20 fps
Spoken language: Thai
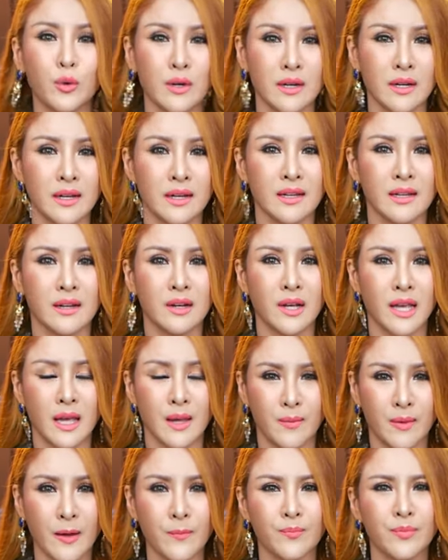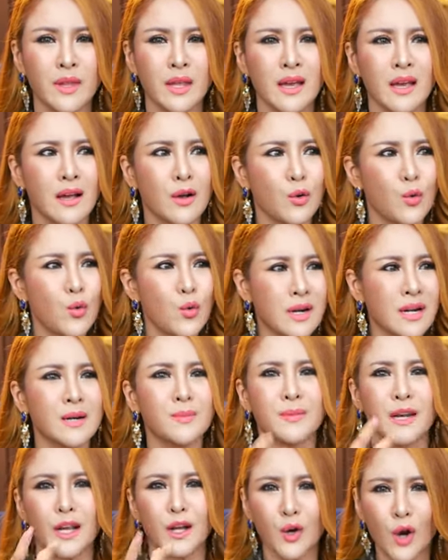อยู่เลยโอเคไหมครูเกิด
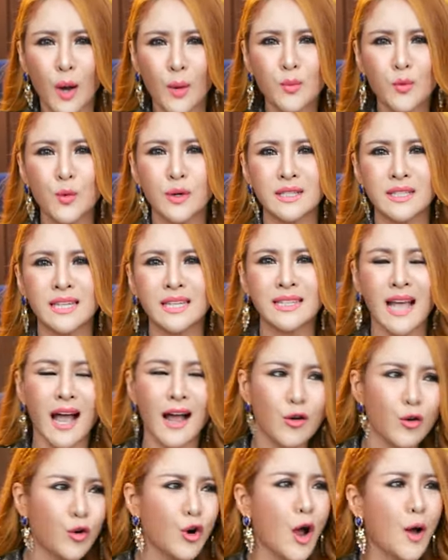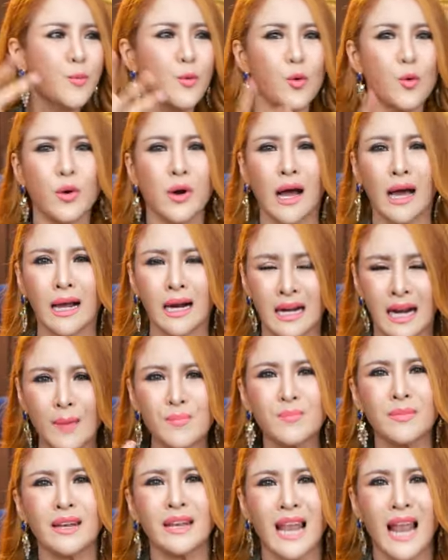มาในครอบครัวที่ทั้งครอบครัวรั
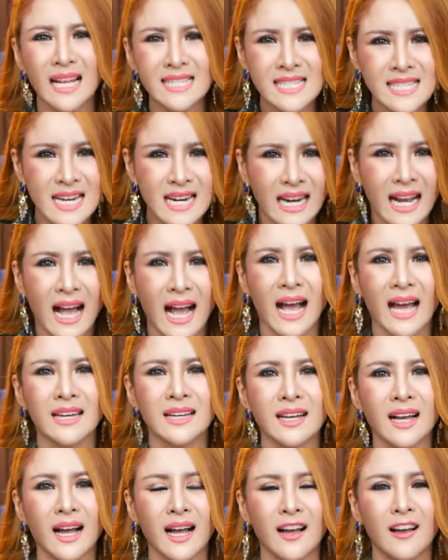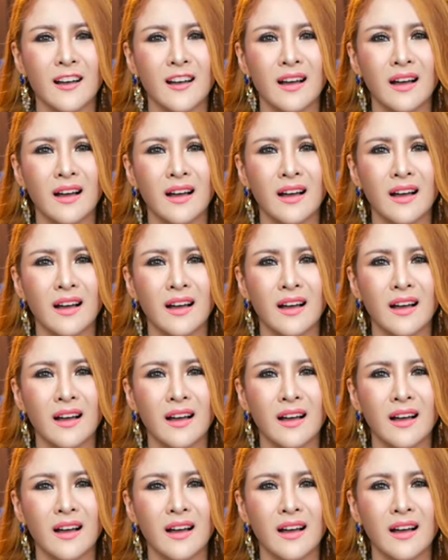บราชการค่ะ